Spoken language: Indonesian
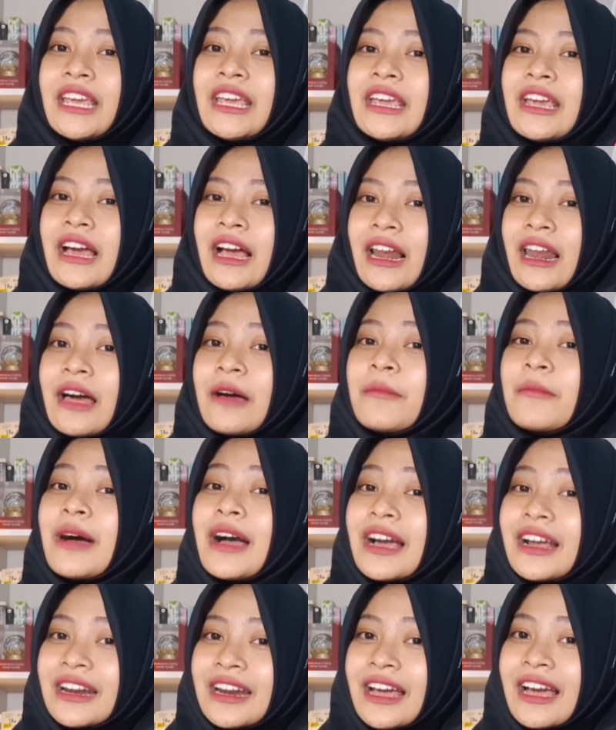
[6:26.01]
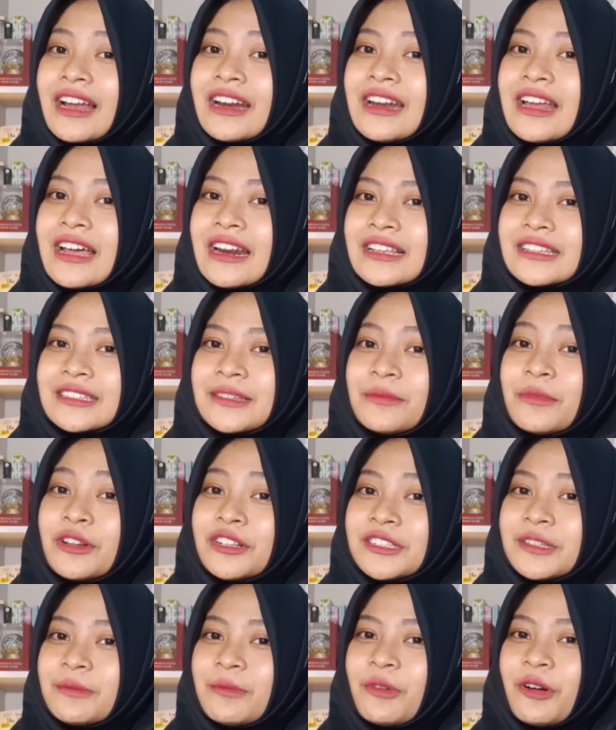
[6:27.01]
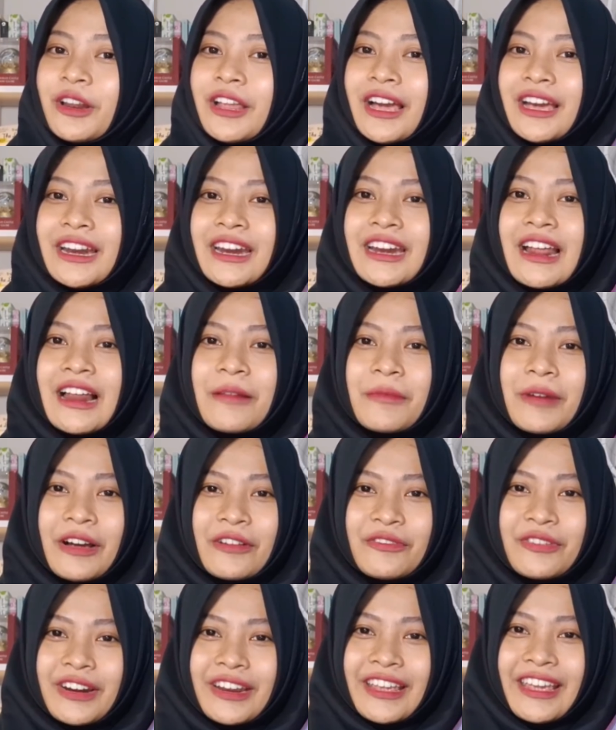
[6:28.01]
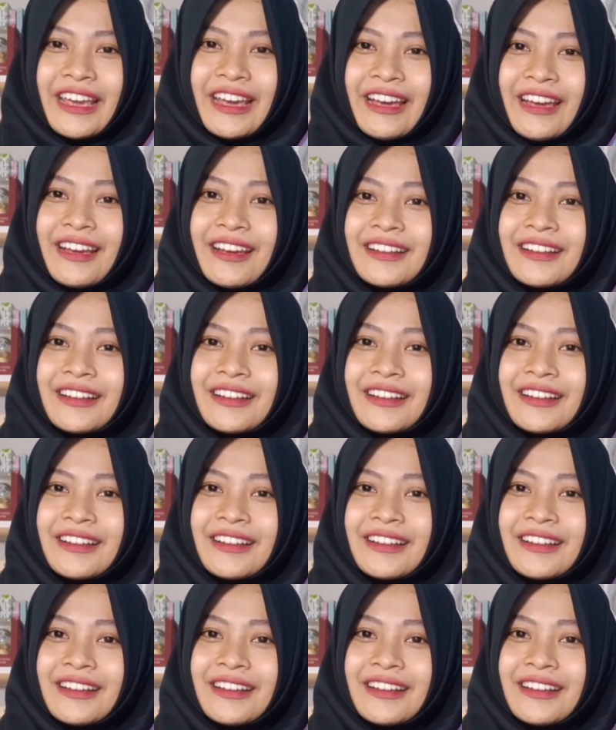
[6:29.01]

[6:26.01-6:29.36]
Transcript: ialah makna dari simbol-simbol yang ada dalam covernya.